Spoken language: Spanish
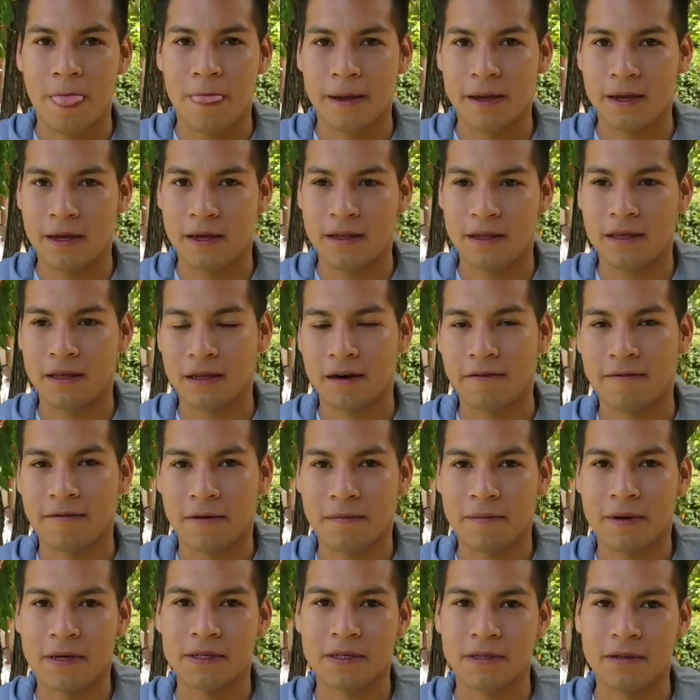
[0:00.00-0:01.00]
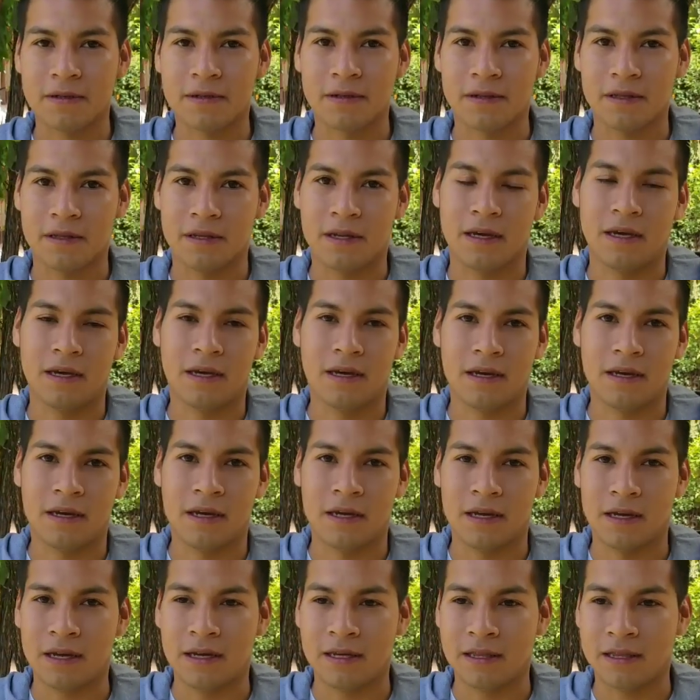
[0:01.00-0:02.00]
eh, de transformación
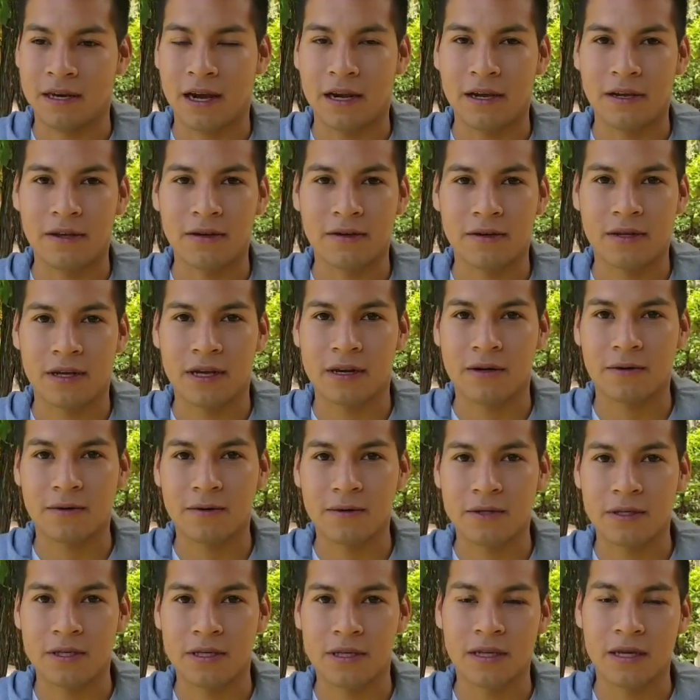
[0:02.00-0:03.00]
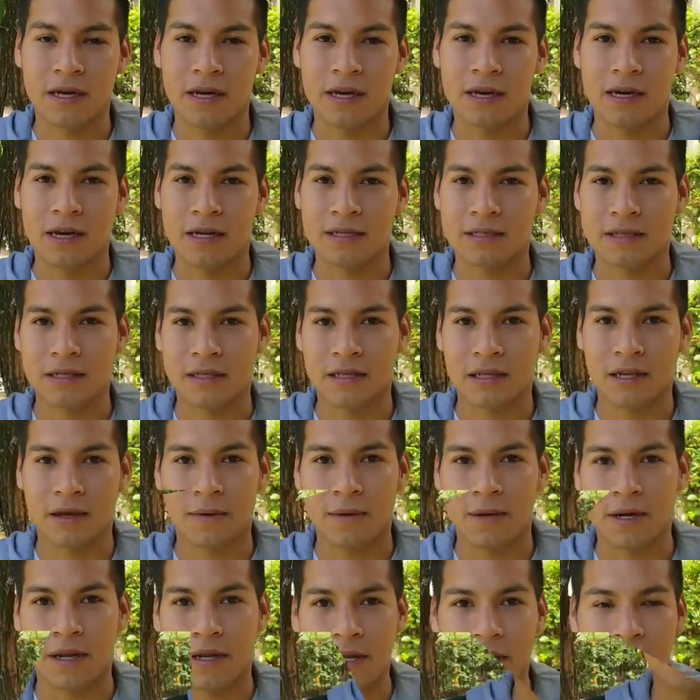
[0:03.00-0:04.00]
eh, extraído del CUSI, el aceite
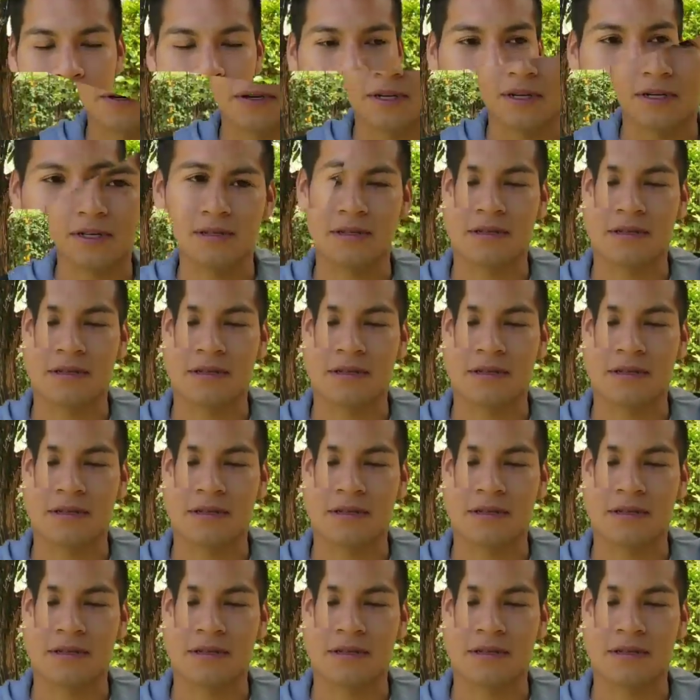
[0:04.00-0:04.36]
virgen.